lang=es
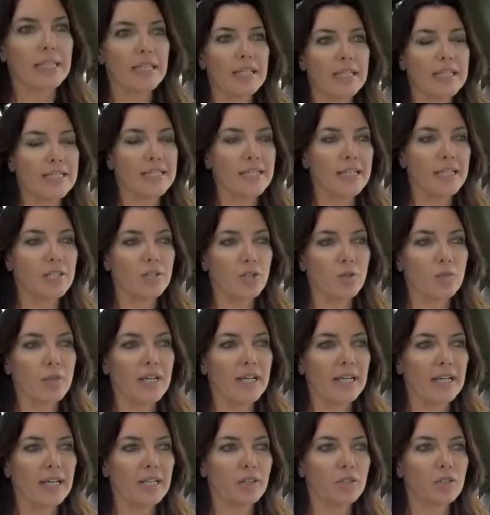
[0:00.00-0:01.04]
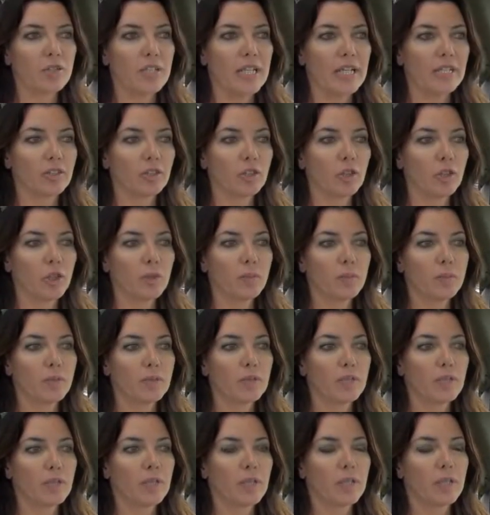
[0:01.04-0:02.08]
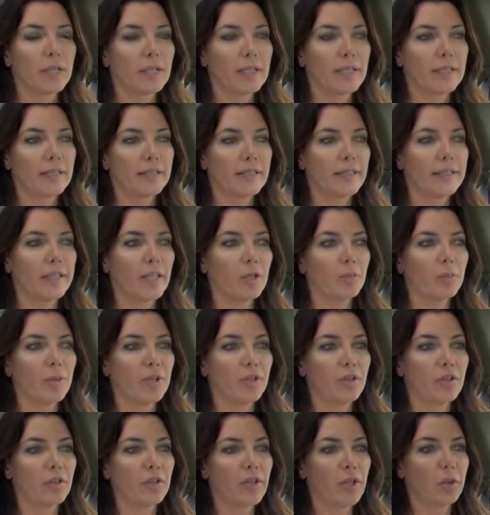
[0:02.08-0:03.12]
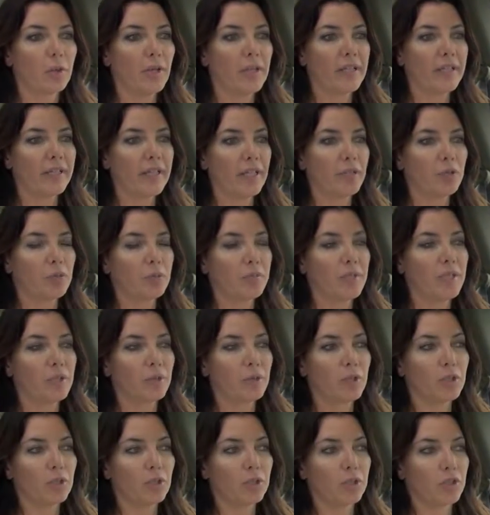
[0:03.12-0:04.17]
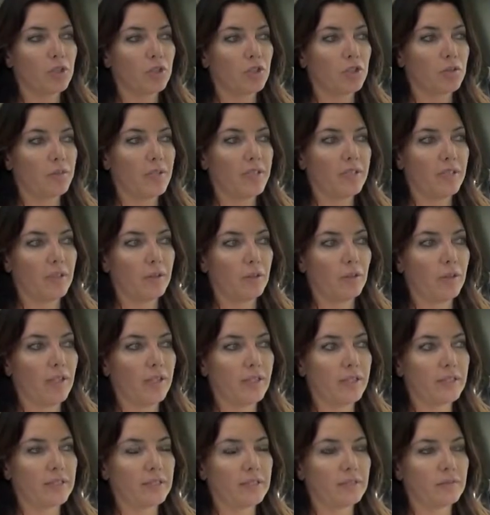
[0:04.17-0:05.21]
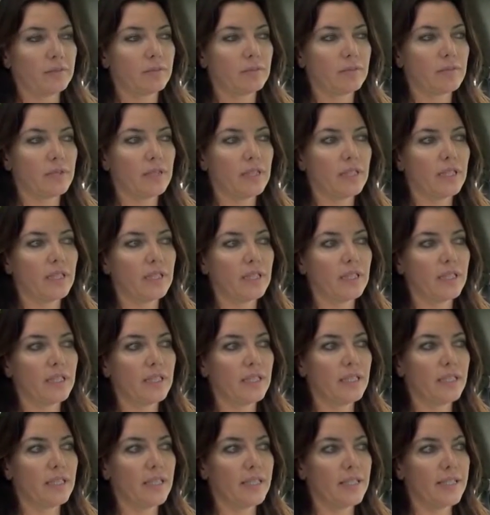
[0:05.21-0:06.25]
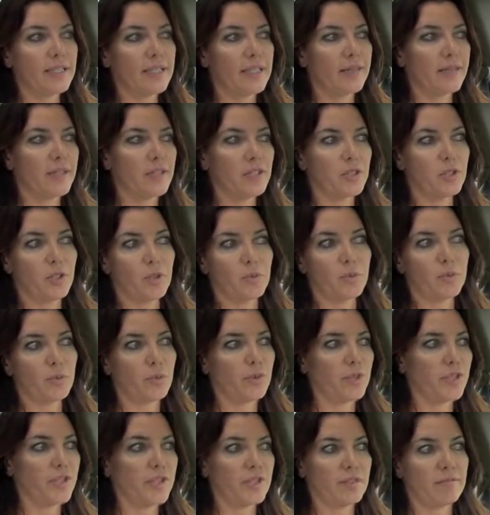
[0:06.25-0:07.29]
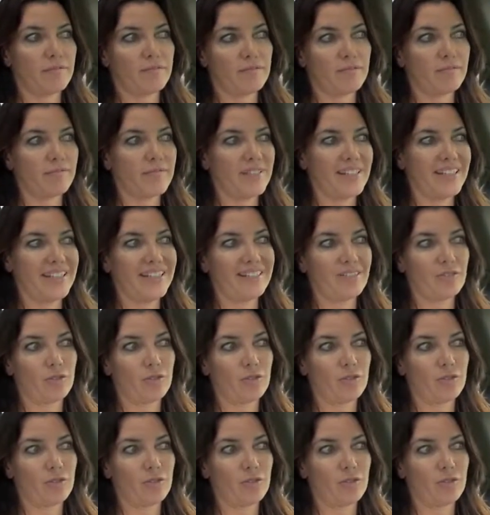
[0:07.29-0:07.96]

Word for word: y esta que estoy manejando es la top que tendría un precio de 41.420 dólares y en esta versión pues tiene